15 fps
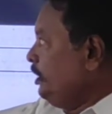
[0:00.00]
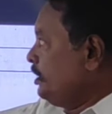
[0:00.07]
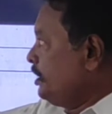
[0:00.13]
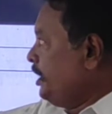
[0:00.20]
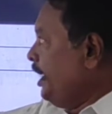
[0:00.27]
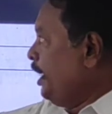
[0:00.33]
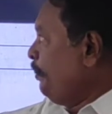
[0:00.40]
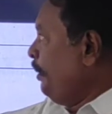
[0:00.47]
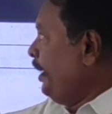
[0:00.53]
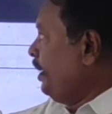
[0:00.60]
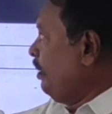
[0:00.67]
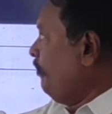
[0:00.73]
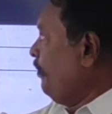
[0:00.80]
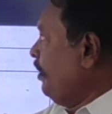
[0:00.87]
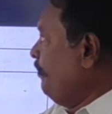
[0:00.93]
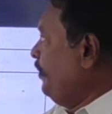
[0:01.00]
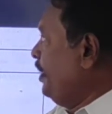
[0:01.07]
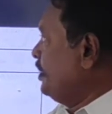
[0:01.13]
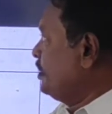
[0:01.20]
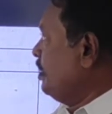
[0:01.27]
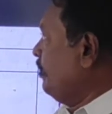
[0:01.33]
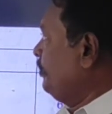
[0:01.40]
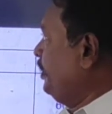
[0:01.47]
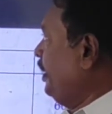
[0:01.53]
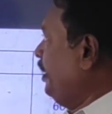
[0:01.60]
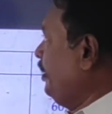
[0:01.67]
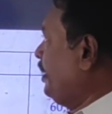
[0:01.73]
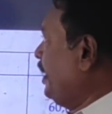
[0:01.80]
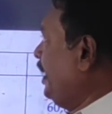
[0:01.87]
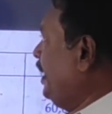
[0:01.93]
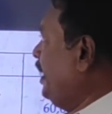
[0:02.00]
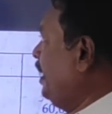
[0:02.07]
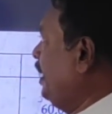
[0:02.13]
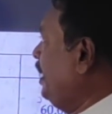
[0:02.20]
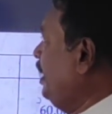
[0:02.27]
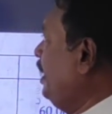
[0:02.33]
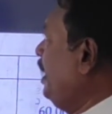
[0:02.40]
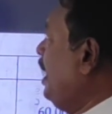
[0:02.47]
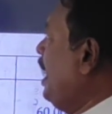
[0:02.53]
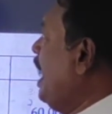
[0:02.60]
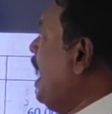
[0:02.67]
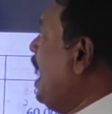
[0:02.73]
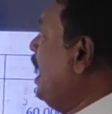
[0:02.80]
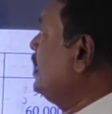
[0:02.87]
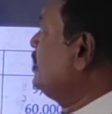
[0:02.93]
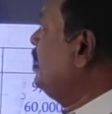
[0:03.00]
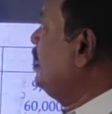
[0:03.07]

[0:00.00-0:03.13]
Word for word: స్టేట్మెంట్ ఆఫ్ అఫైర్స్ ఆఫ్ ది ట్రేడర్ యాజ్